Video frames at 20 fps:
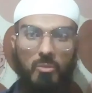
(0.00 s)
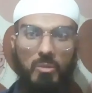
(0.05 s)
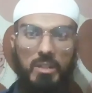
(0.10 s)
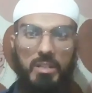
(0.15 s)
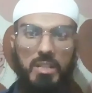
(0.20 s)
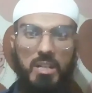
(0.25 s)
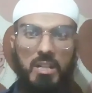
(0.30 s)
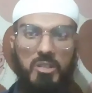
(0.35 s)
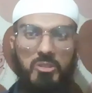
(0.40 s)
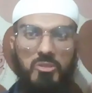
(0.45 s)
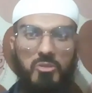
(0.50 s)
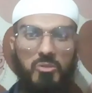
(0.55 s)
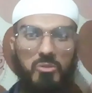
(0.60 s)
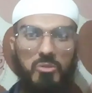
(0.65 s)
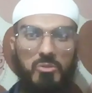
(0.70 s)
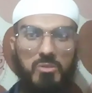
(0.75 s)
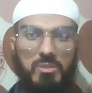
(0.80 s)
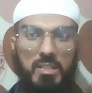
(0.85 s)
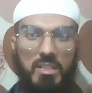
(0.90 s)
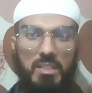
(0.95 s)

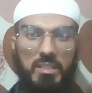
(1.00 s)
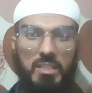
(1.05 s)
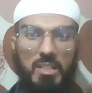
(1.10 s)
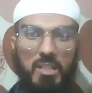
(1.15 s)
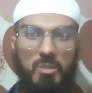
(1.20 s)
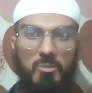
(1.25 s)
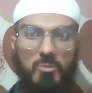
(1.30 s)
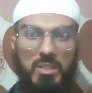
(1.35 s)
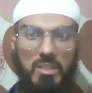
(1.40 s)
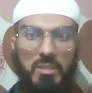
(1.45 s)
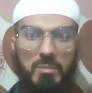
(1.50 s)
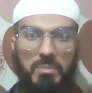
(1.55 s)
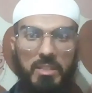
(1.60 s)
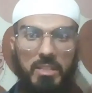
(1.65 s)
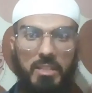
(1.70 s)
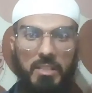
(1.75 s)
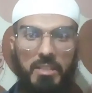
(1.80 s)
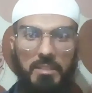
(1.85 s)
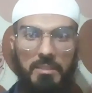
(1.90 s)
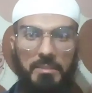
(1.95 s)
ويهجر التداوي
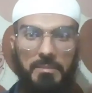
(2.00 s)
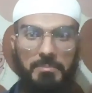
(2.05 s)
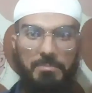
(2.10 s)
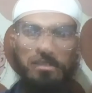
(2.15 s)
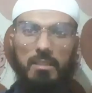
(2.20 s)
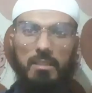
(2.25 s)
به